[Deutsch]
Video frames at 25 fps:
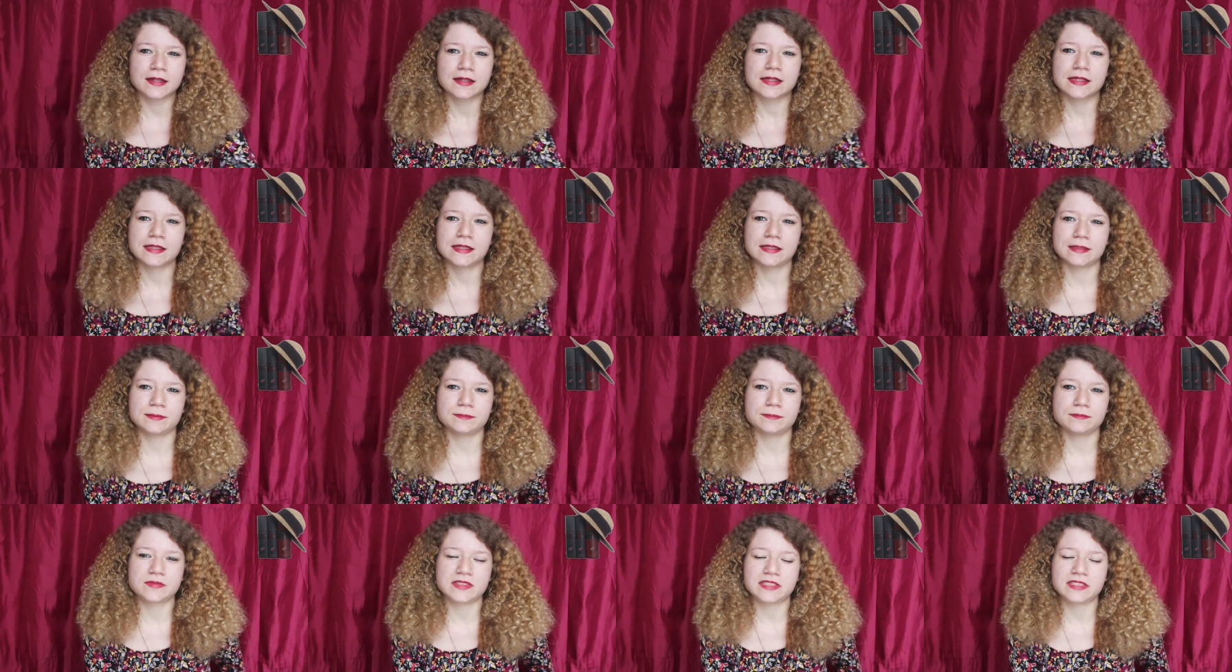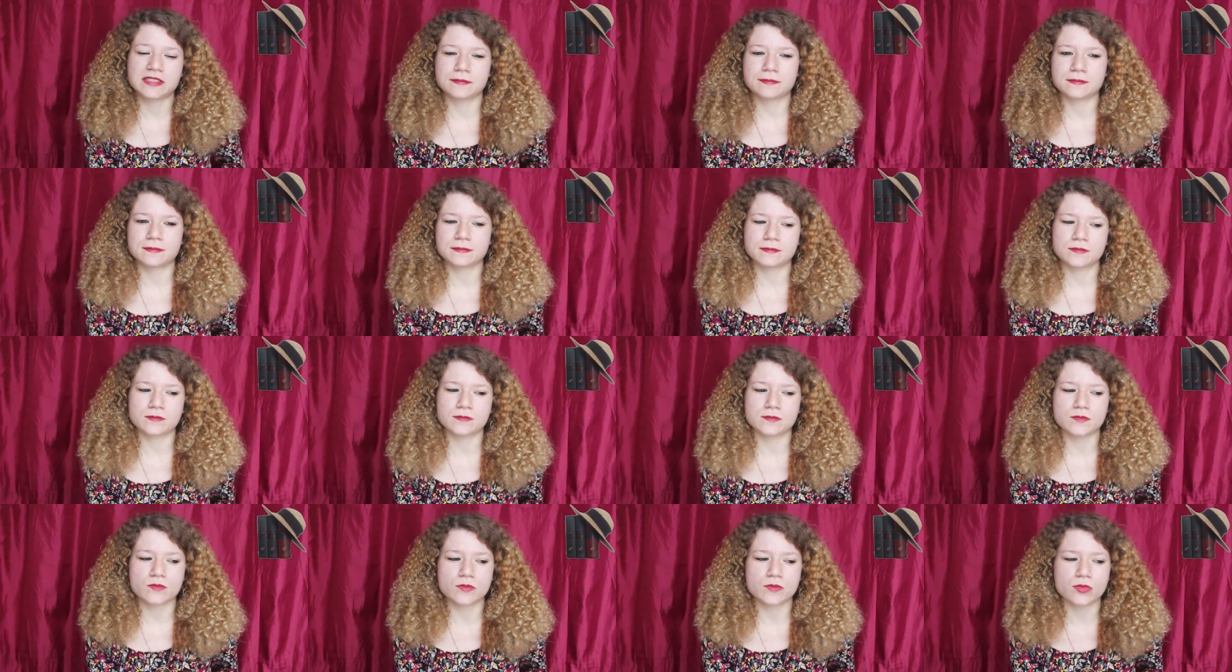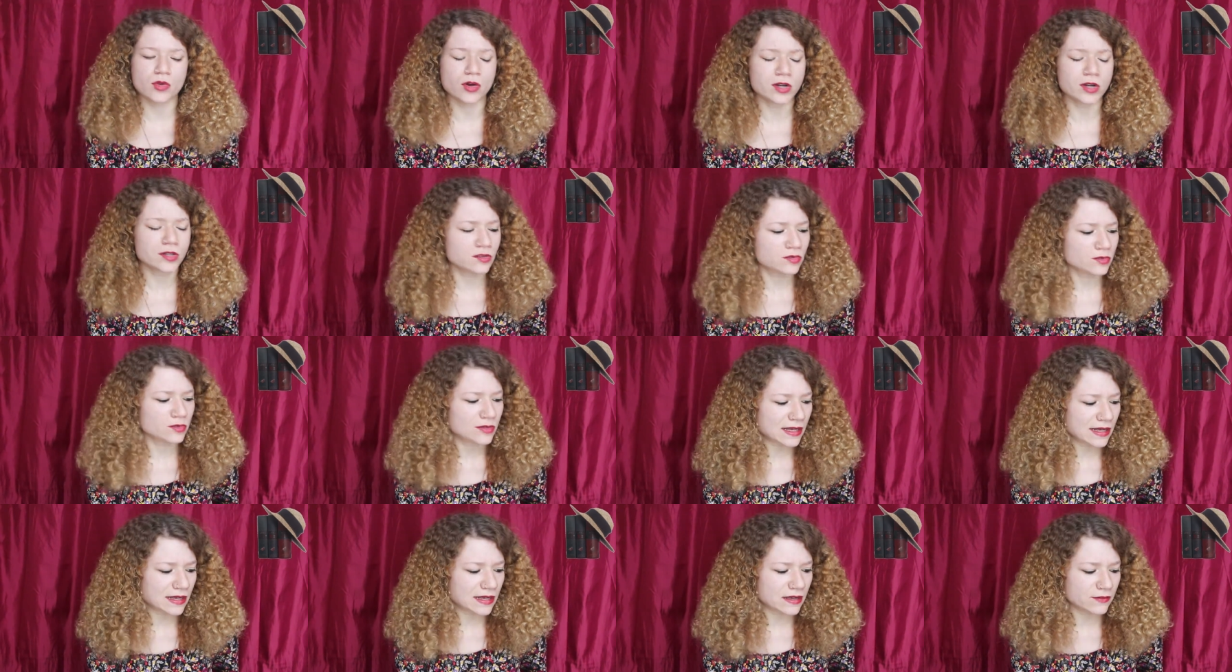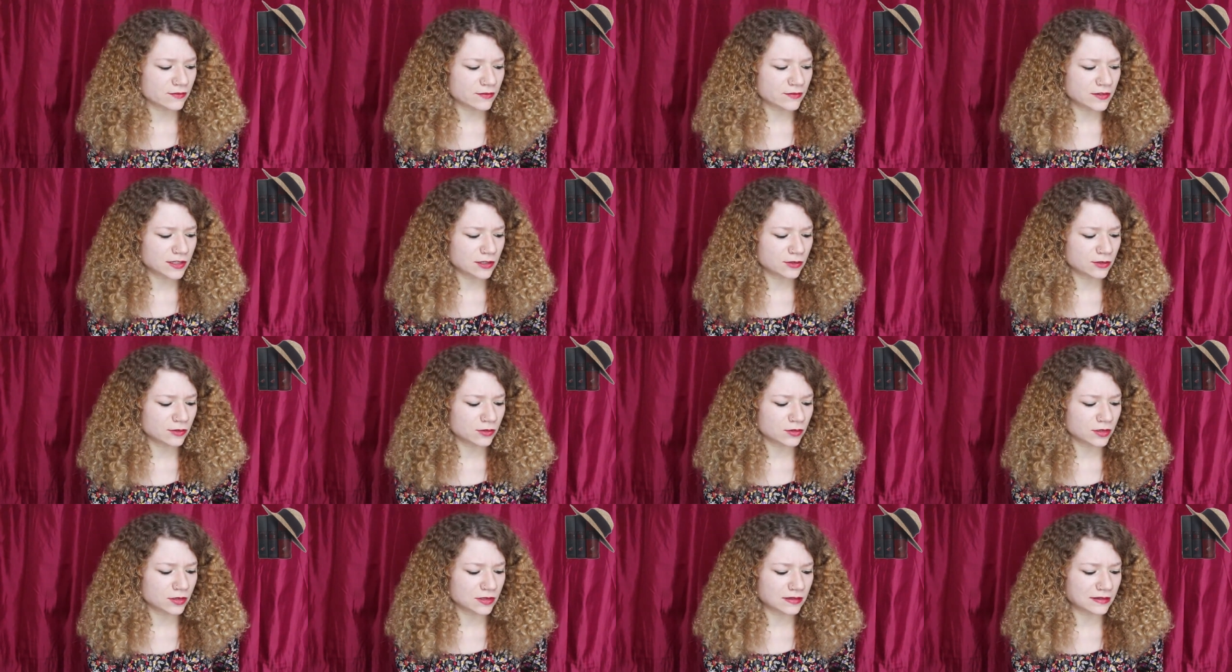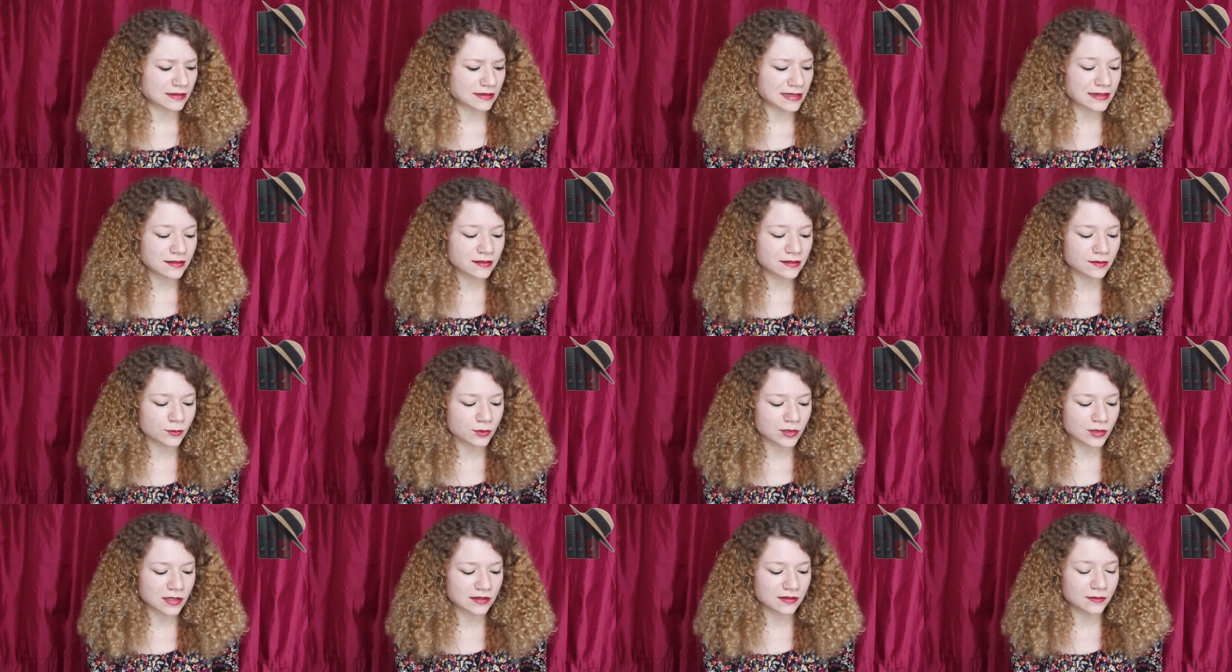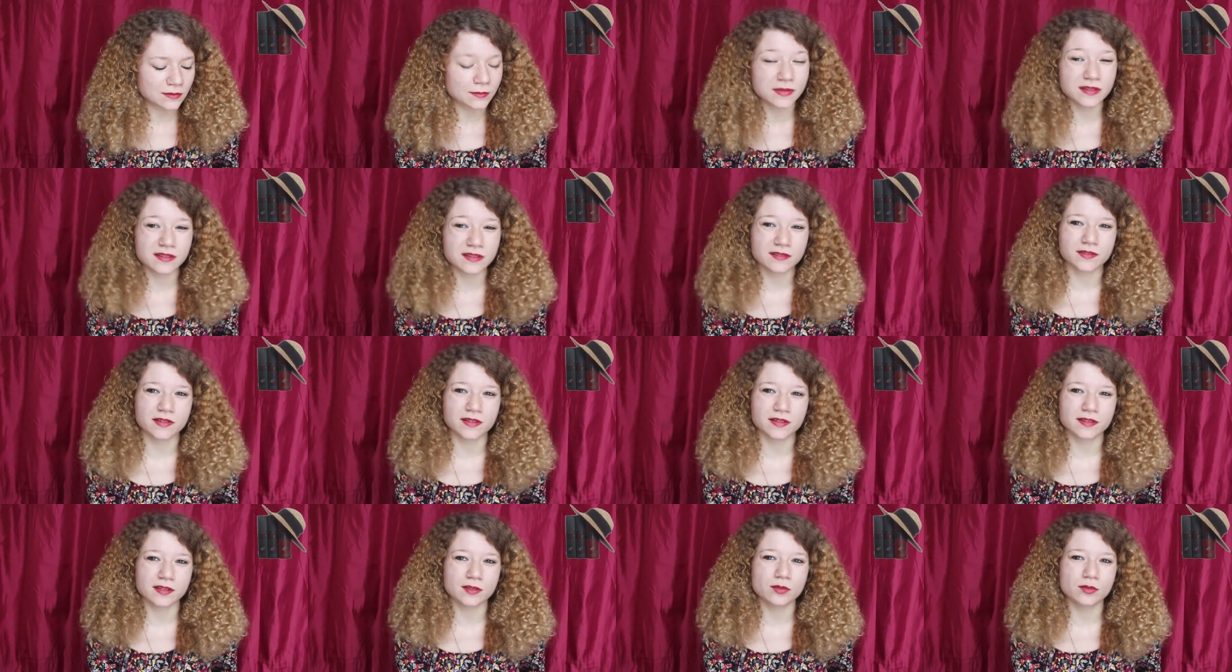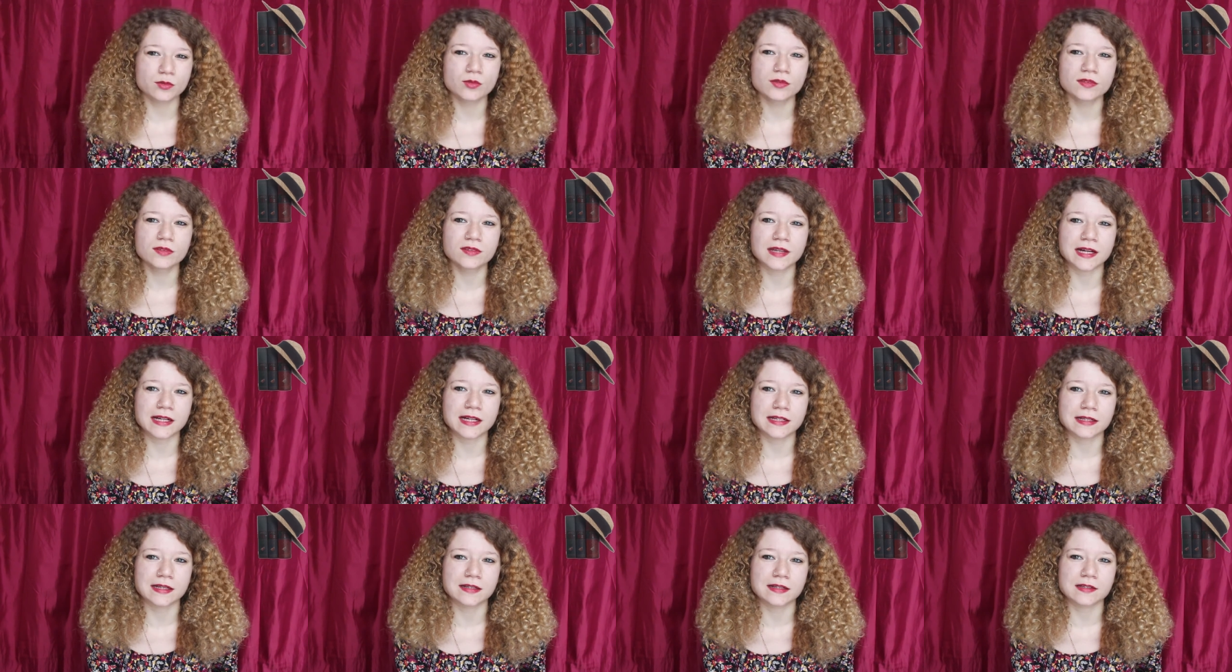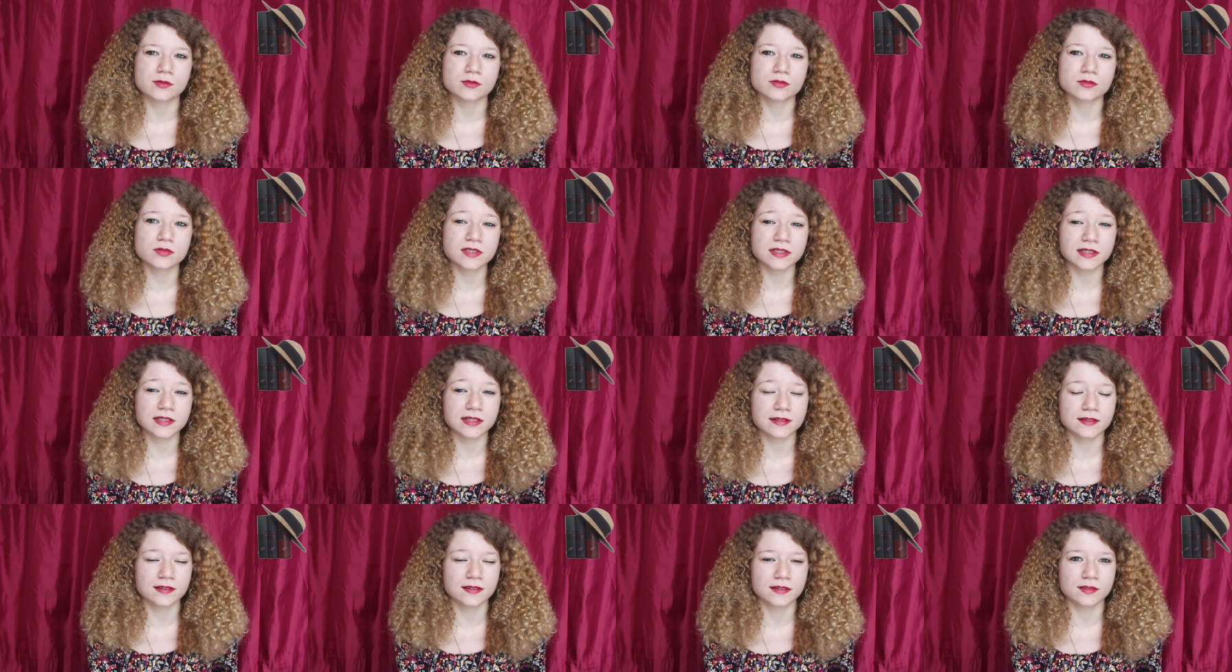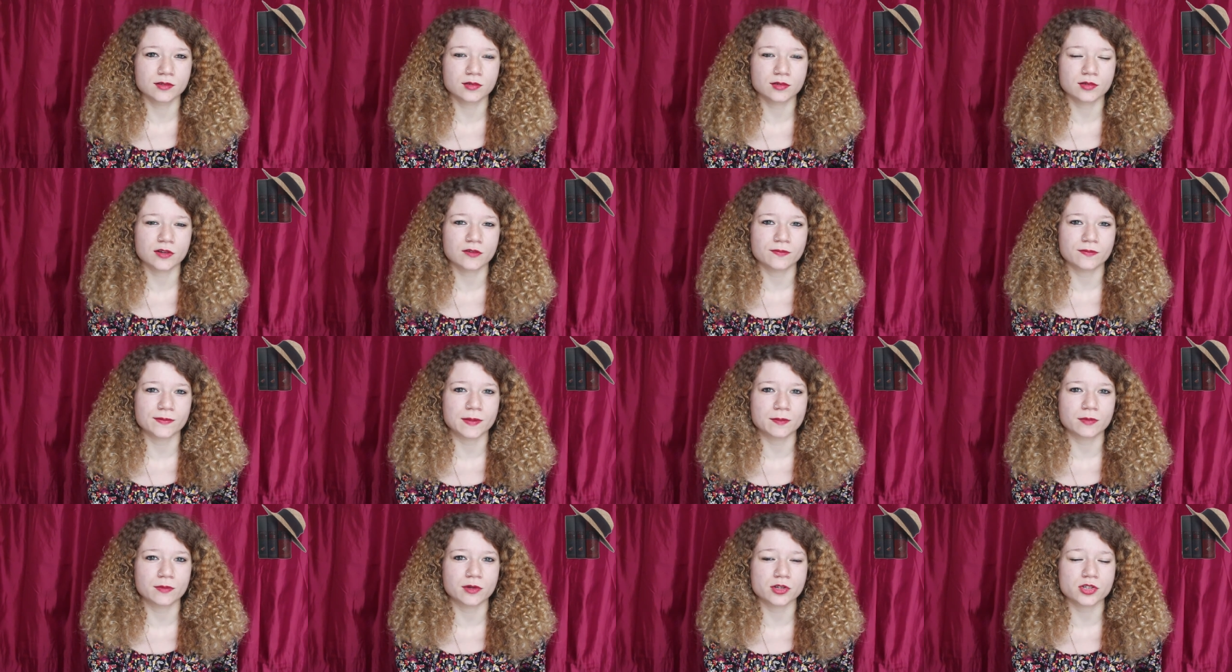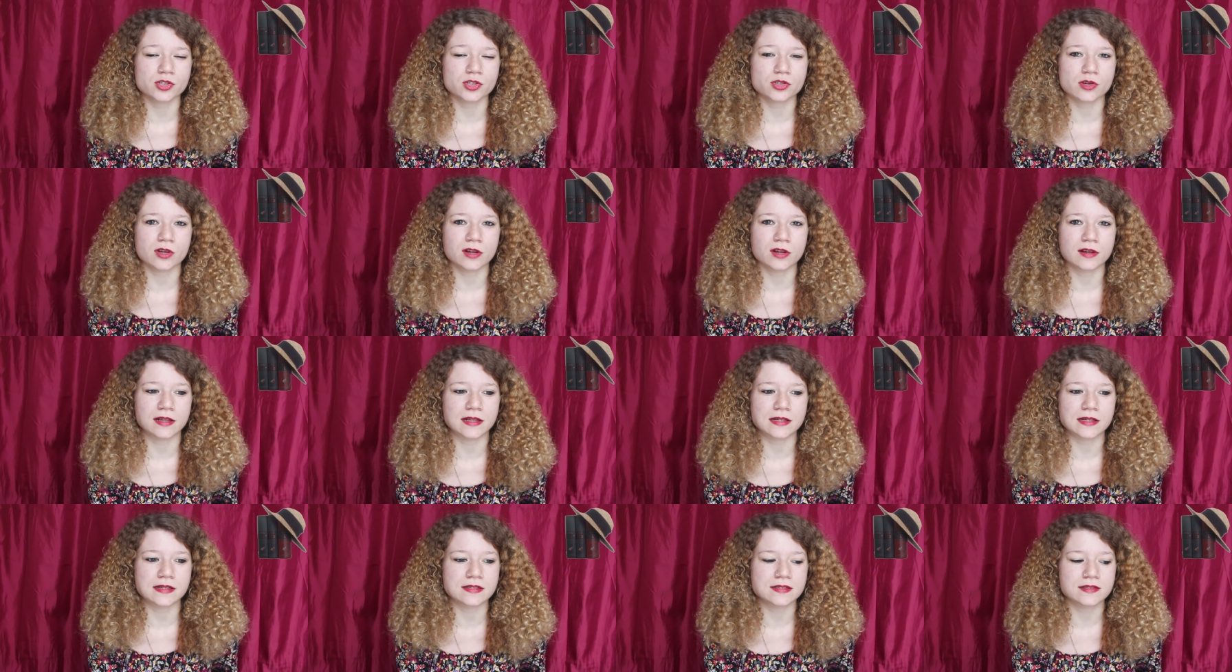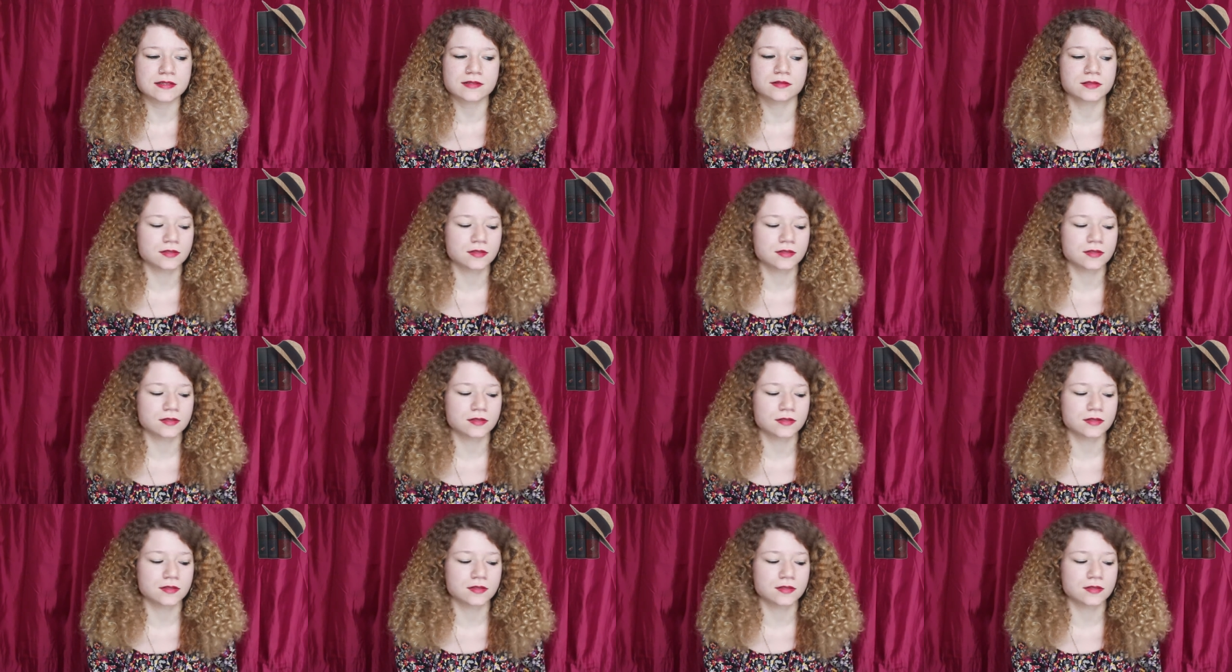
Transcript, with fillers: Ähm, ich im Neuzugänge-Video des letzten Monats ein bisschen was dazu gesagt hatte und die Rezension auf meinem Blog schon online ist.